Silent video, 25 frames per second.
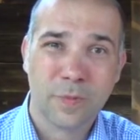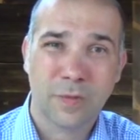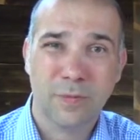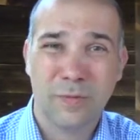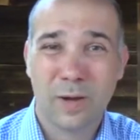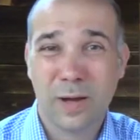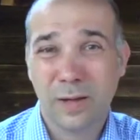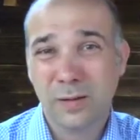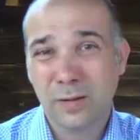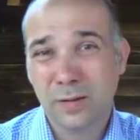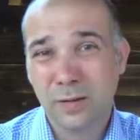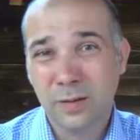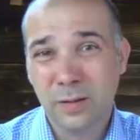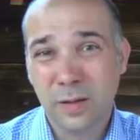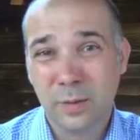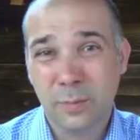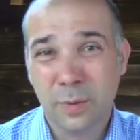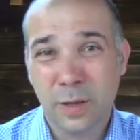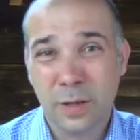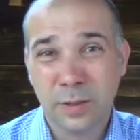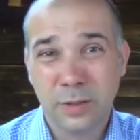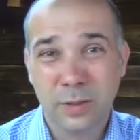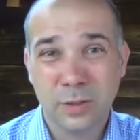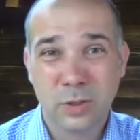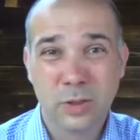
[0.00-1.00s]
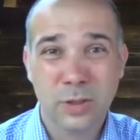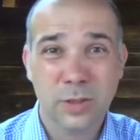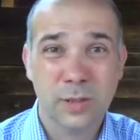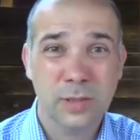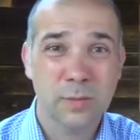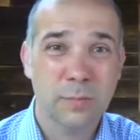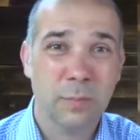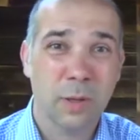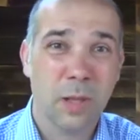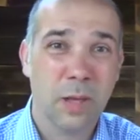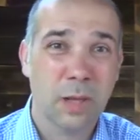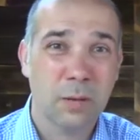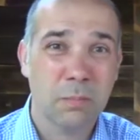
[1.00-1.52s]
Weiterhin immer
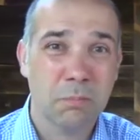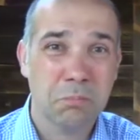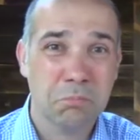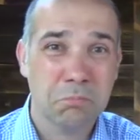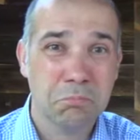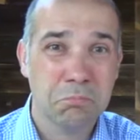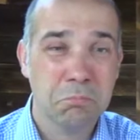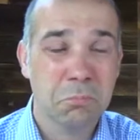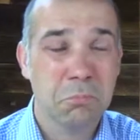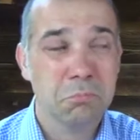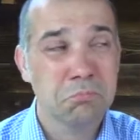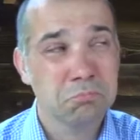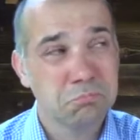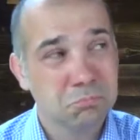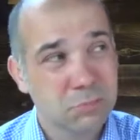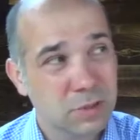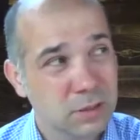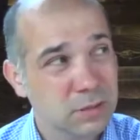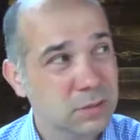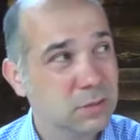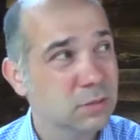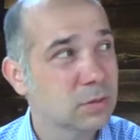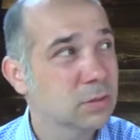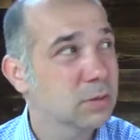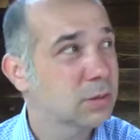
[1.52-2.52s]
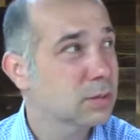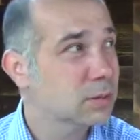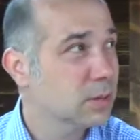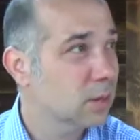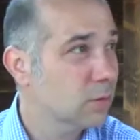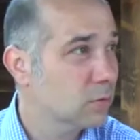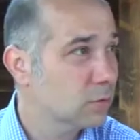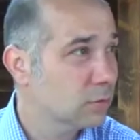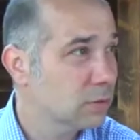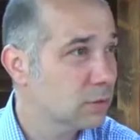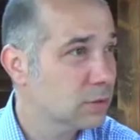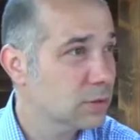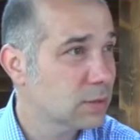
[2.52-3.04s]
angestellt bleiben, das sollte es
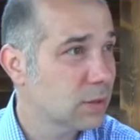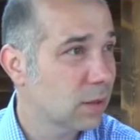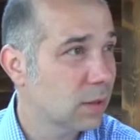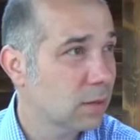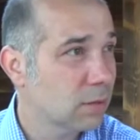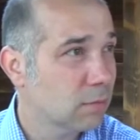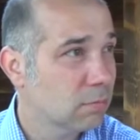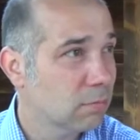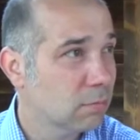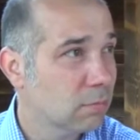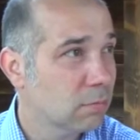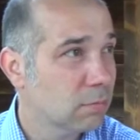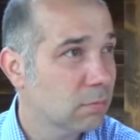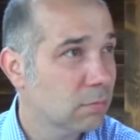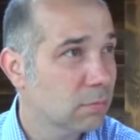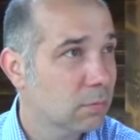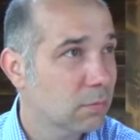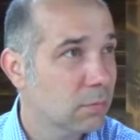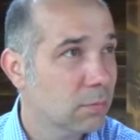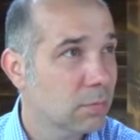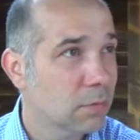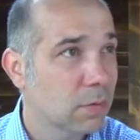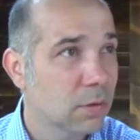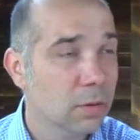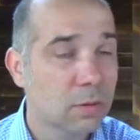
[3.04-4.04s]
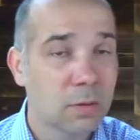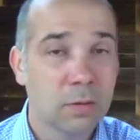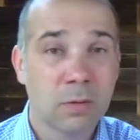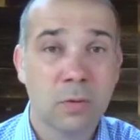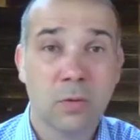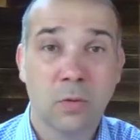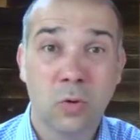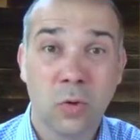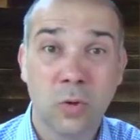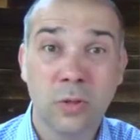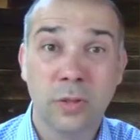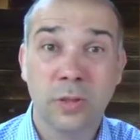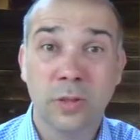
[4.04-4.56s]
auch nicht sein.
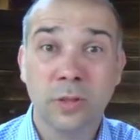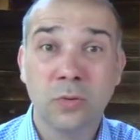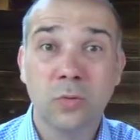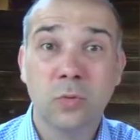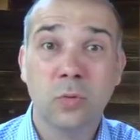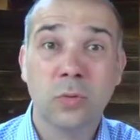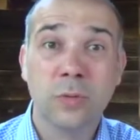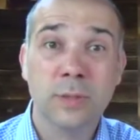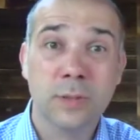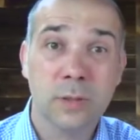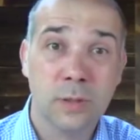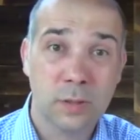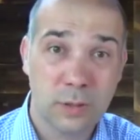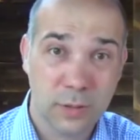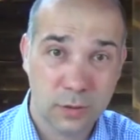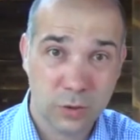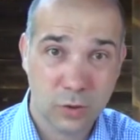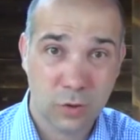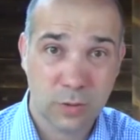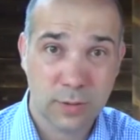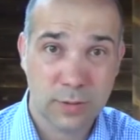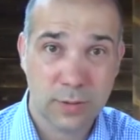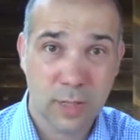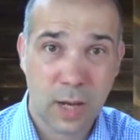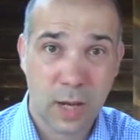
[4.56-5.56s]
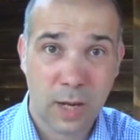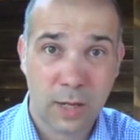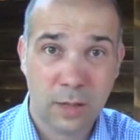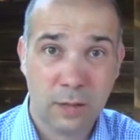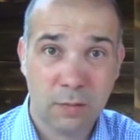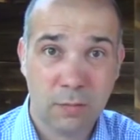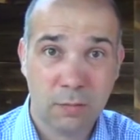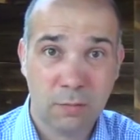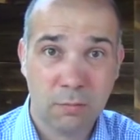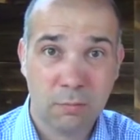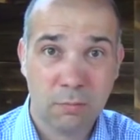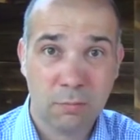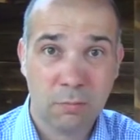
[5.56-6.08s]
Konditor sollte es schon
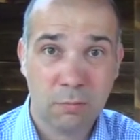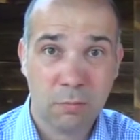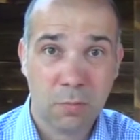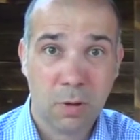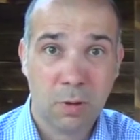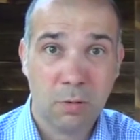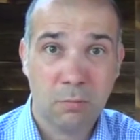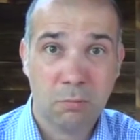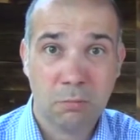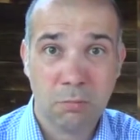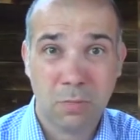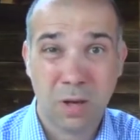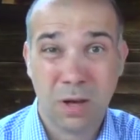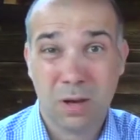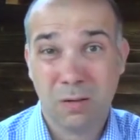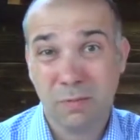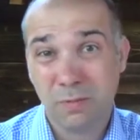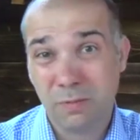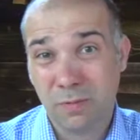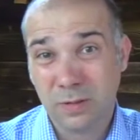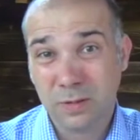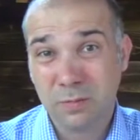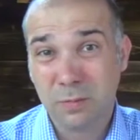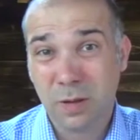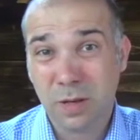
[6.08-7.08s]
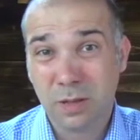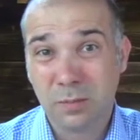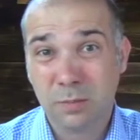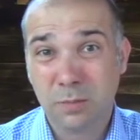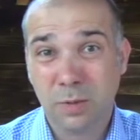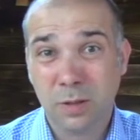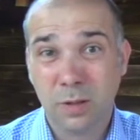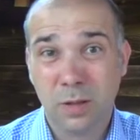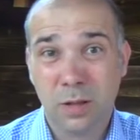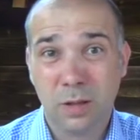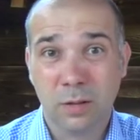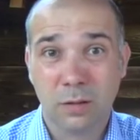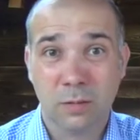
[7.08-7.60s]
sein. Ja, was macht
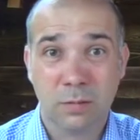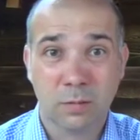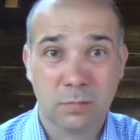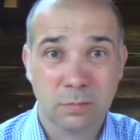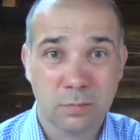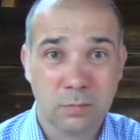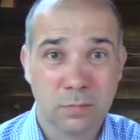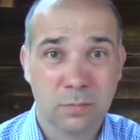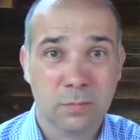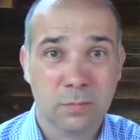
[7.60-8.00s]
man dann?